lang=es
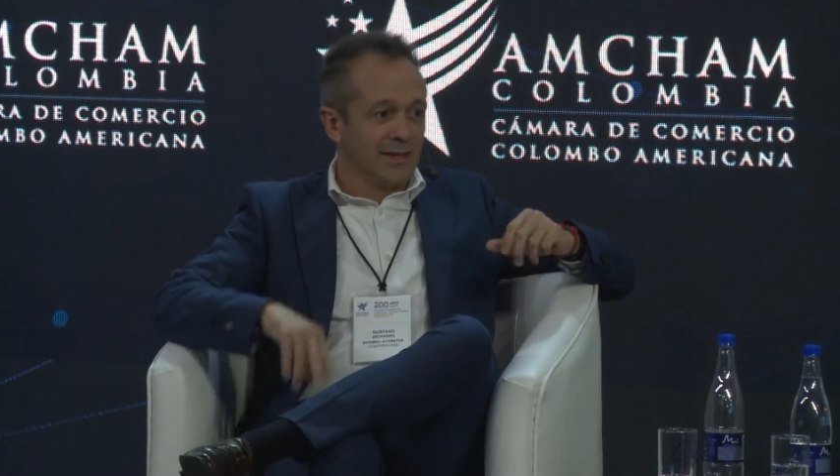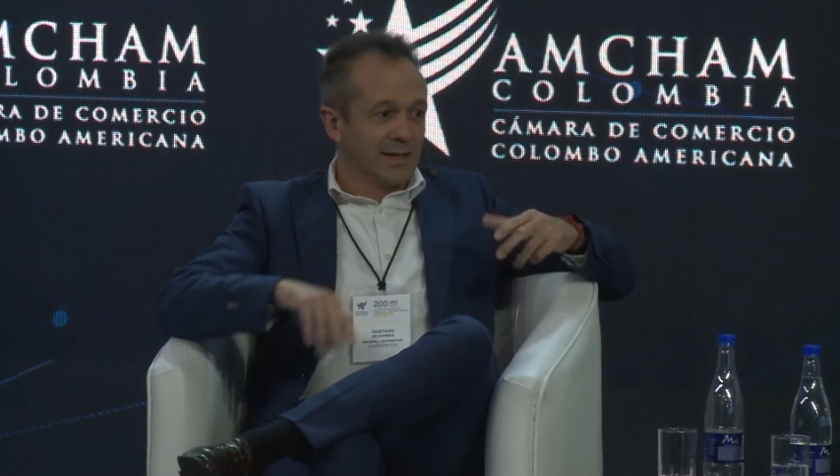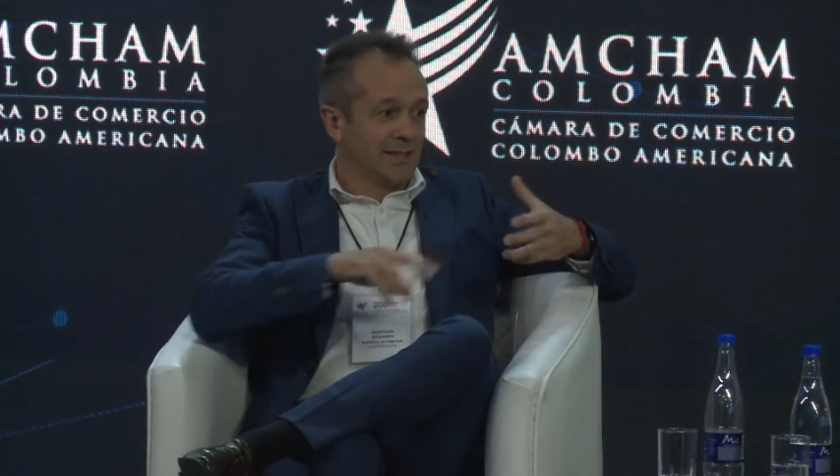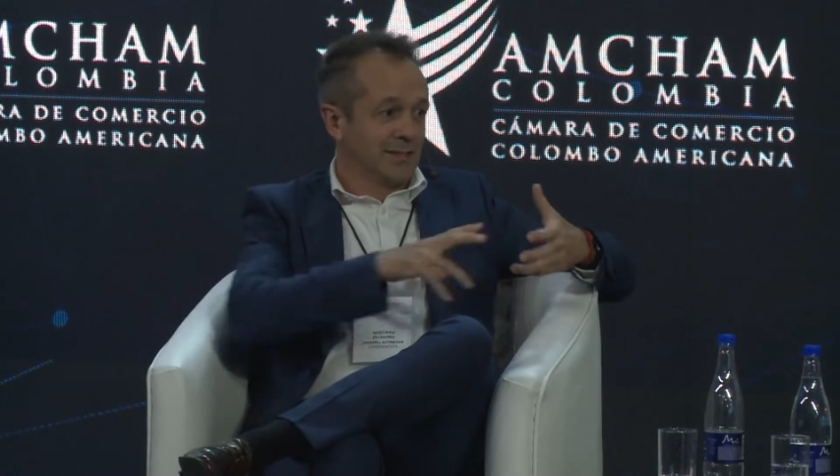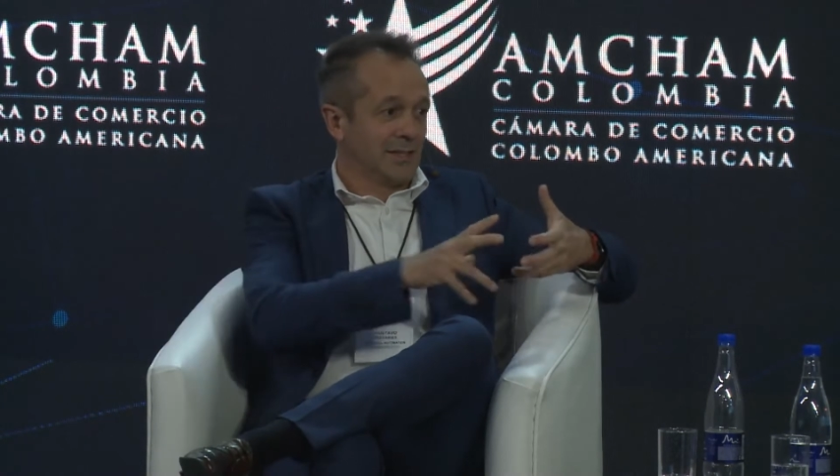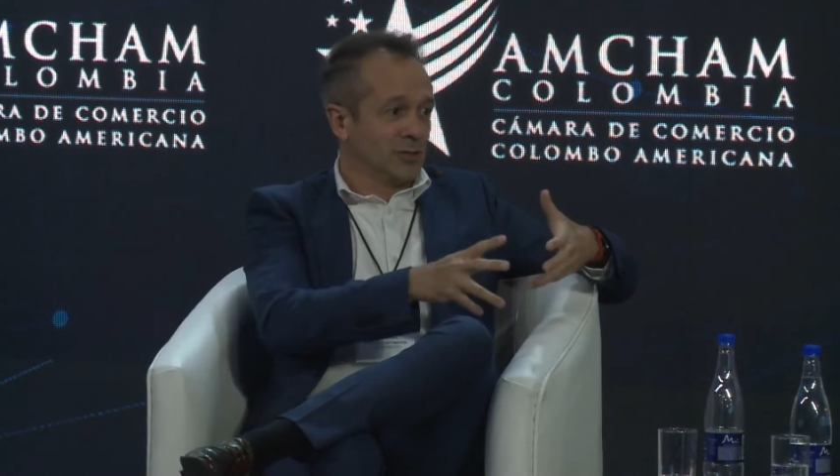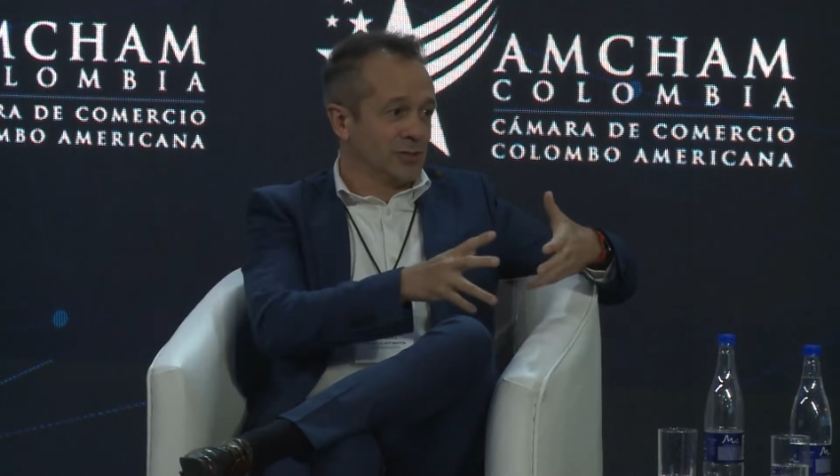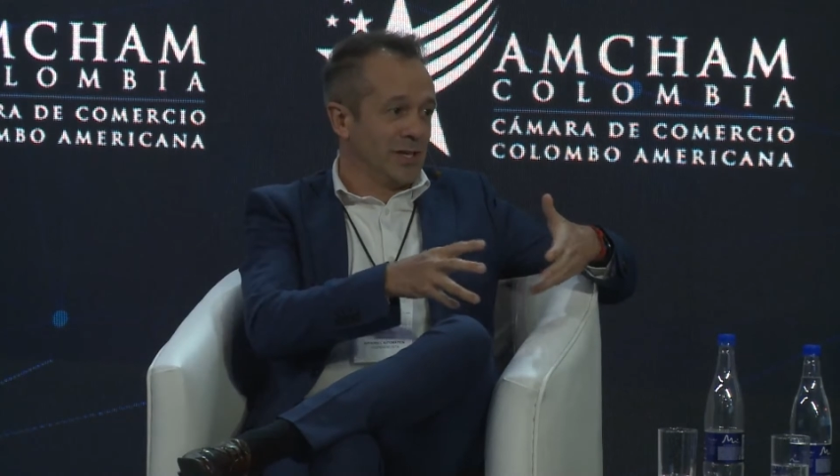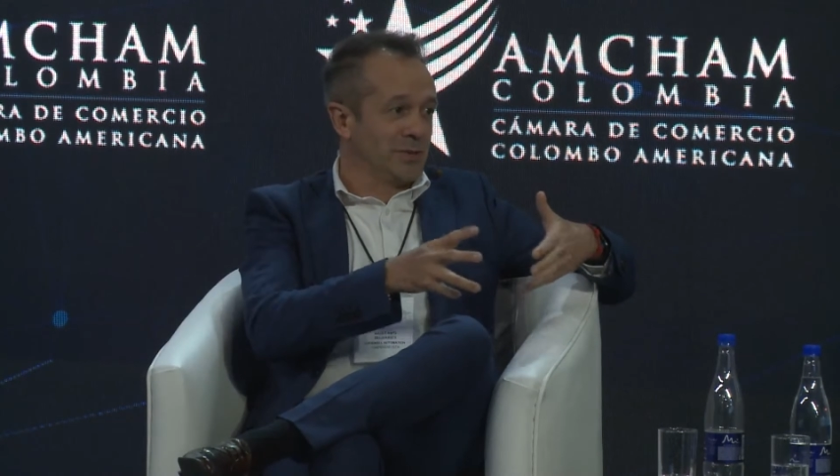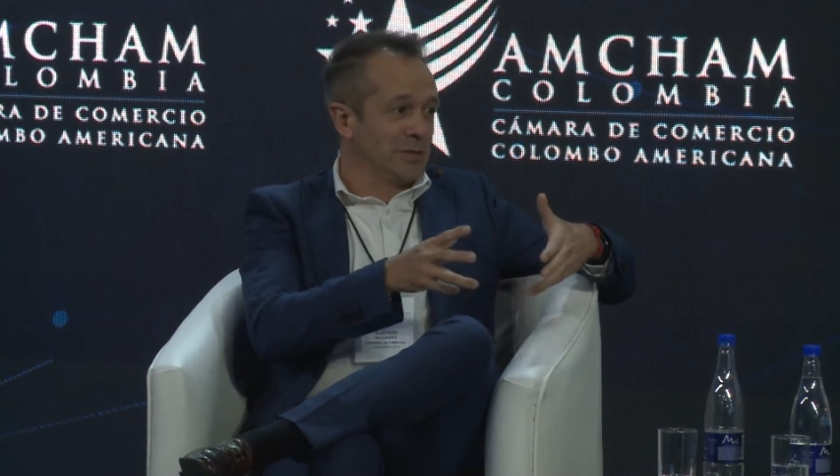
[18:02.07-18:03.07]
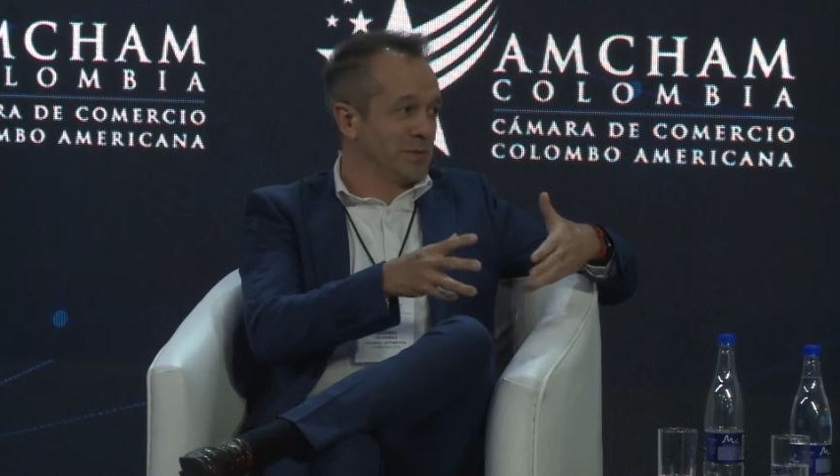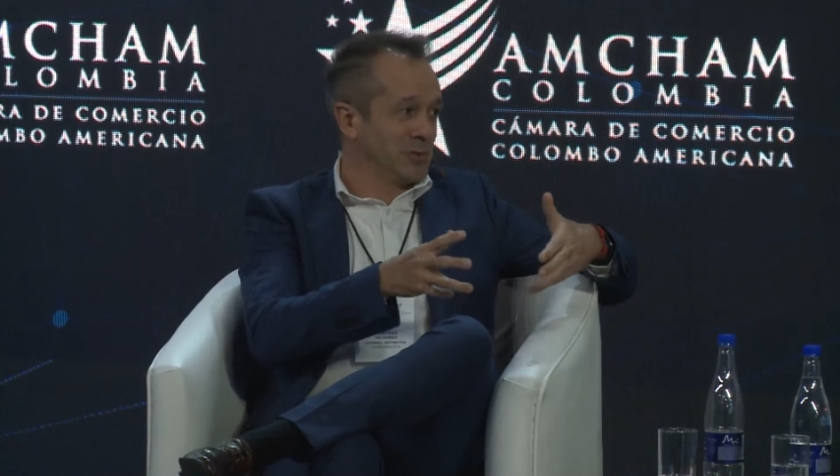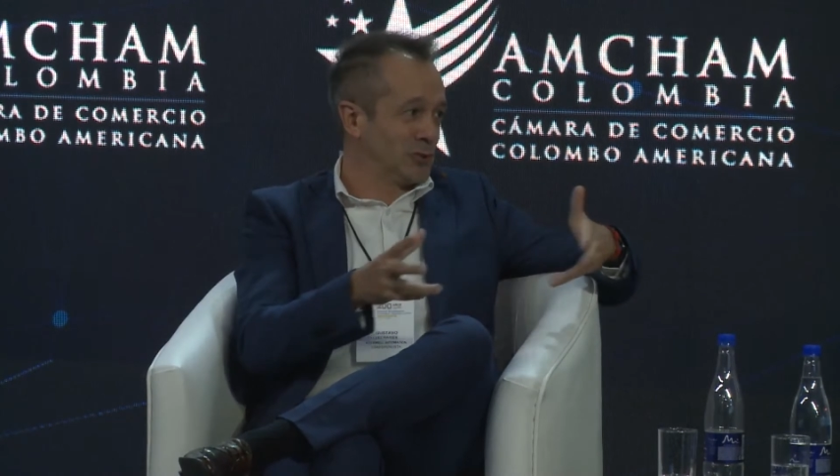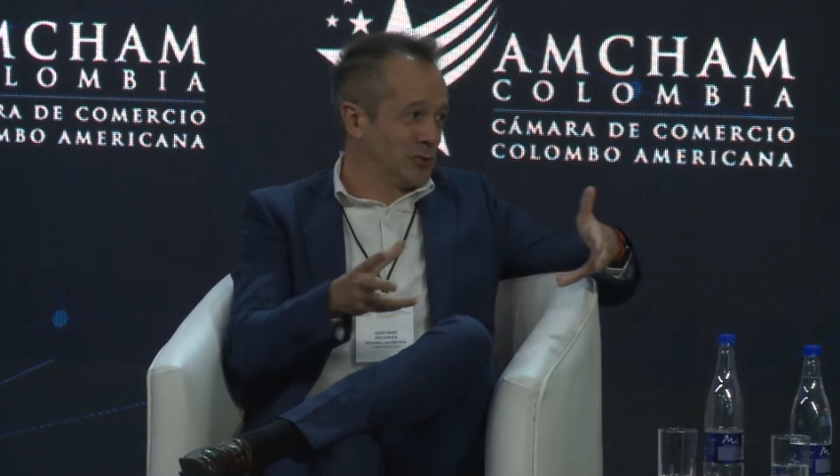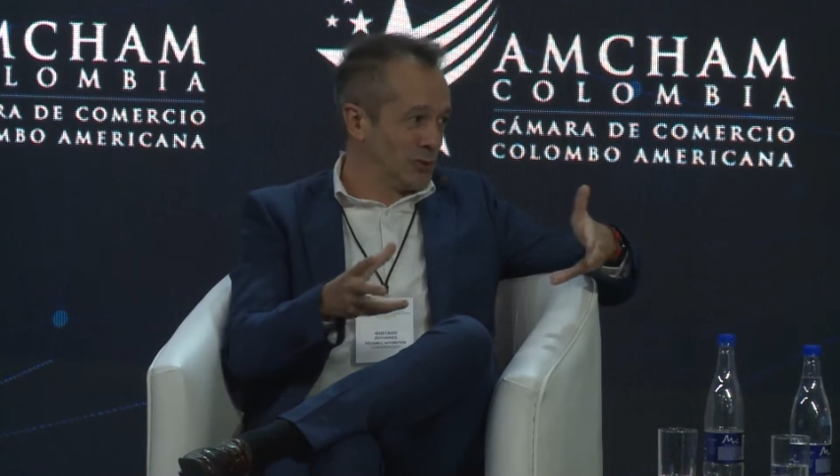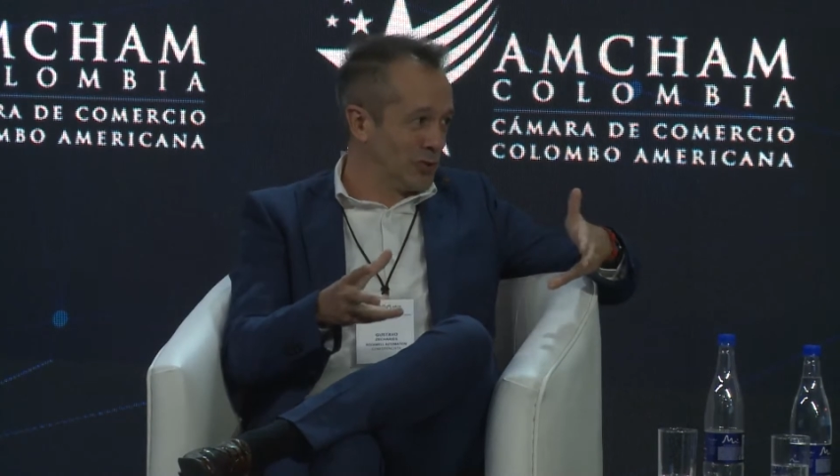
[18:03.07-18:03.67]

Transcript: Estas tres cosas las vivimos todos los